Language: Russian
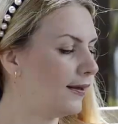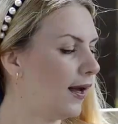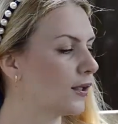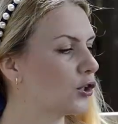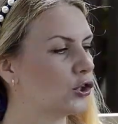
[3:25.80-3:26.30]

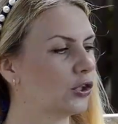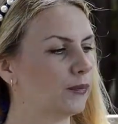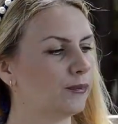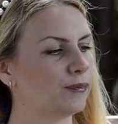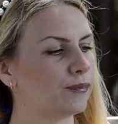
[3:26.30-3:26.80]

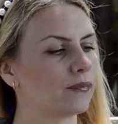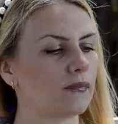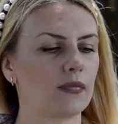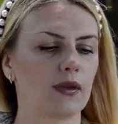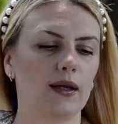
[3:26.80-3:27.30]
Также
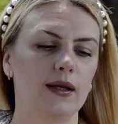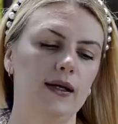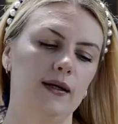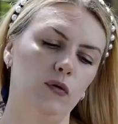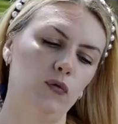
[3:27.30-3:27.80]

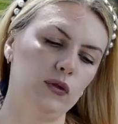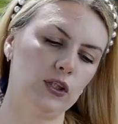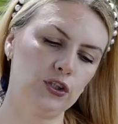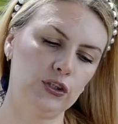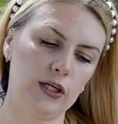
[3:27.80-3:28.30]

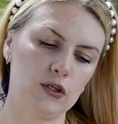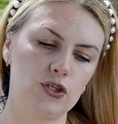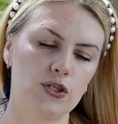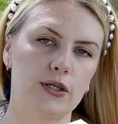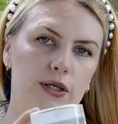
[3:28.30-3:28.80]

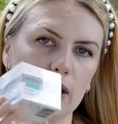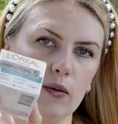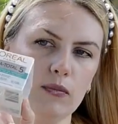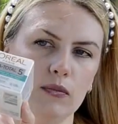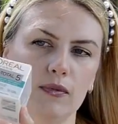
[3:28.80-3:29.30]
увлажняющий
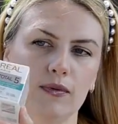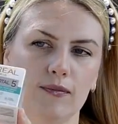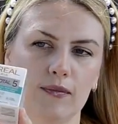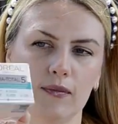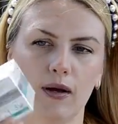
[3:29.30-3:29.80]
крем
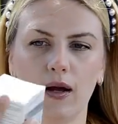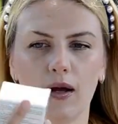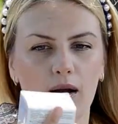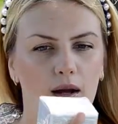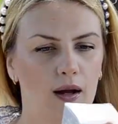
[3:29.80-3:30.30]

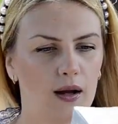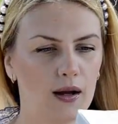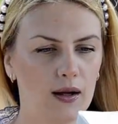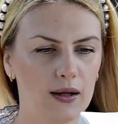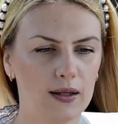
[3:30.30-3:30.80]

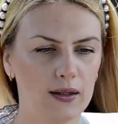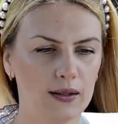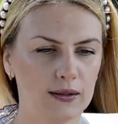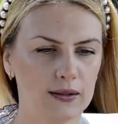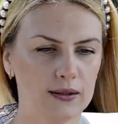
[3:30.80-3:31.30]

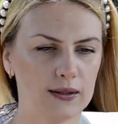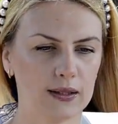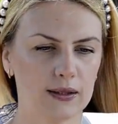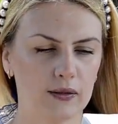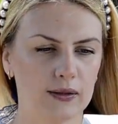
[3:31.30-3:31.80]
а,
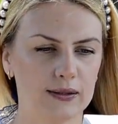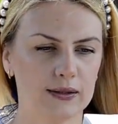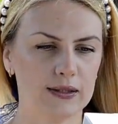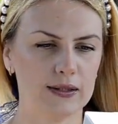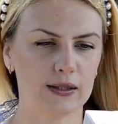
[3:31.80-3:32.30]
гидро,
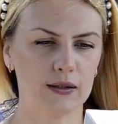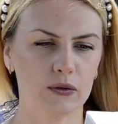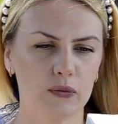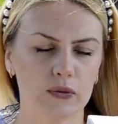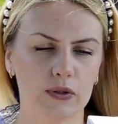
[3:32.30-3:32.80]

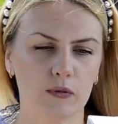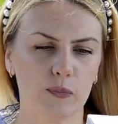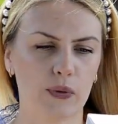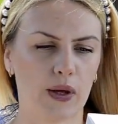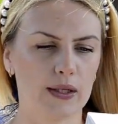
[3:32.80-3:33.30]
Гидрототал
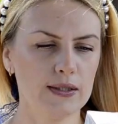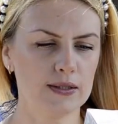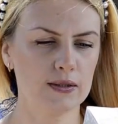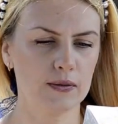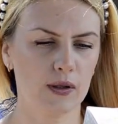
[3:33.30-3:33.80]
5.
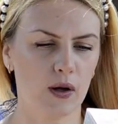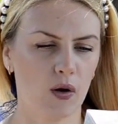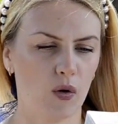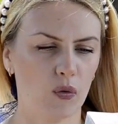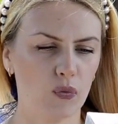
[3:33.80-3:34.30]

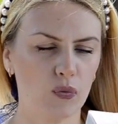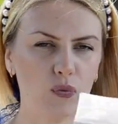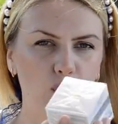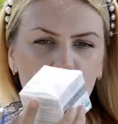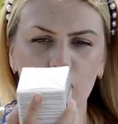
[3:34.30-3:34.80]

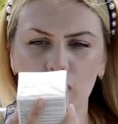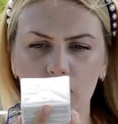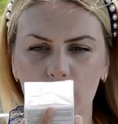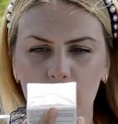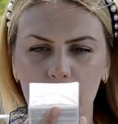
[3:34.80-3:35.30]

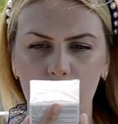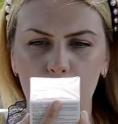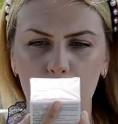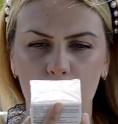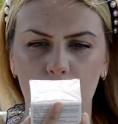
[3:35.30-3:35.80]
Он
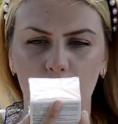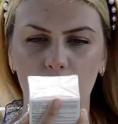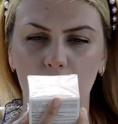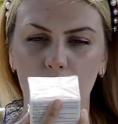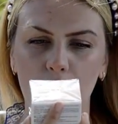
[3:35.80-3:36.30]
для
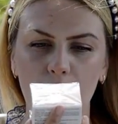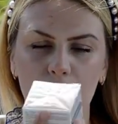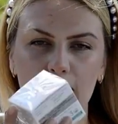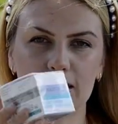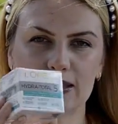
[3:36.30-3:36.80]

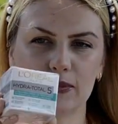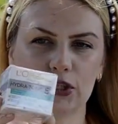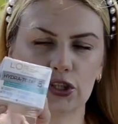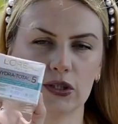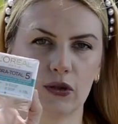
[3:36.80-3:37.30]
нормальной и
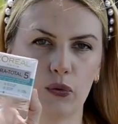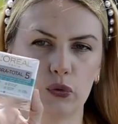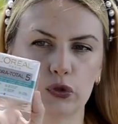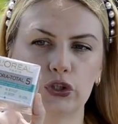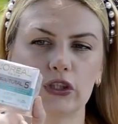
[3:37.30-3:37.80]
смешанной
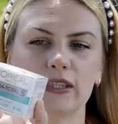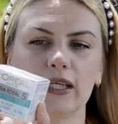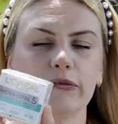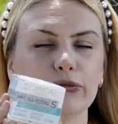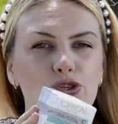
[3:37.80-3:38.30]
кожи.
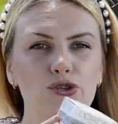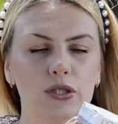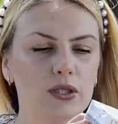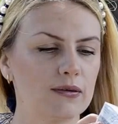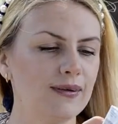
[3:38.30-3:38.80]
Я его еще
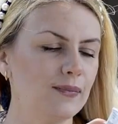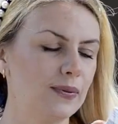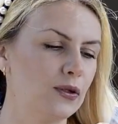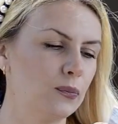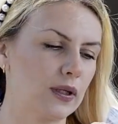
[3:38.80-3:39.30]
не открывала,
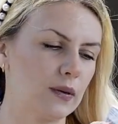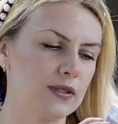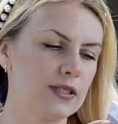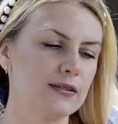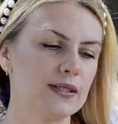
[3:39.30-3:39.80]
поэтому
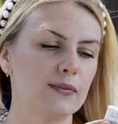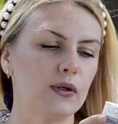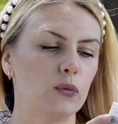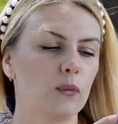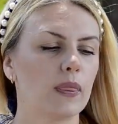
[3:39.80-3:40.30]
прокомментировать не могу.